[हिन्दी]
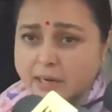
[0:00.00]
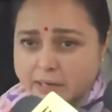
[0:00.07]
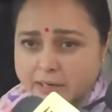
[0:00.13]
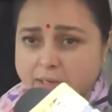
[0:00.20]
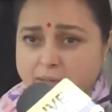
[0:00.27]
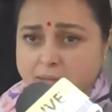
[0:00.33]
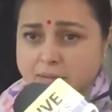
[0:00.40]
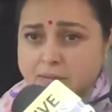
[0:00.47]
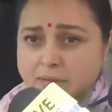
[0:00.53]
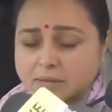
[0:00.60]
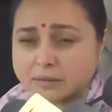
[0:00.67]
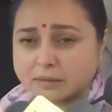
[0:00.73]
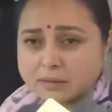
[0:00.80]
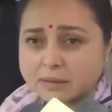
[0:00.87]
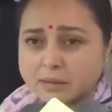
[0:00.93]
खाने वो
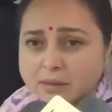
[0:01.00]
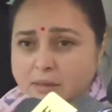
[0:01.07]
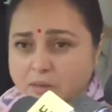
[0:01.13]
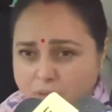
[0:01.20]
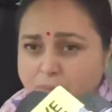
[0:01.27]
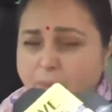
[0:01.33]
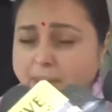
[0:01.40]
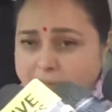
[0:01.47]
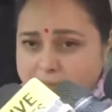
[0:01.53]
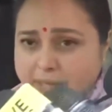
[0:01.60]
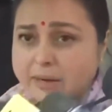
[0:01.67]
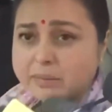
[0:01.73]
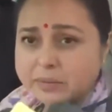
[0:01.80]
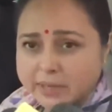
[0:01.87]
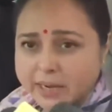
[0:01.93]

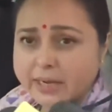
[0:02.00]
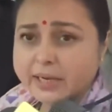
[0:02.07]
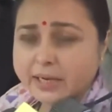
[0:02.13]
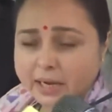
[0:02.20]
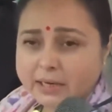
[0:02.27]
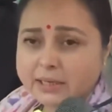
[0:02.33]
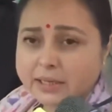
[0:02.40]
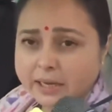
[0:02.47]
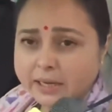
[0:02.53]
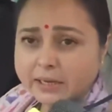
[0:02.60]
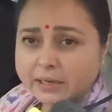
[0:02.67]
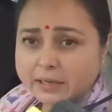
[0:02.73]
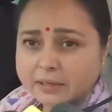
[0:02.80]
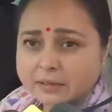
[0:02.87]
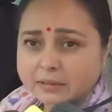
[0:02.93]
पाकिस्तान बिरयानी खाने
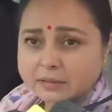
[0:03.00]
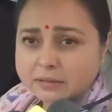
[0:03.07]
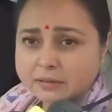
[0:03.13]
जाएंगे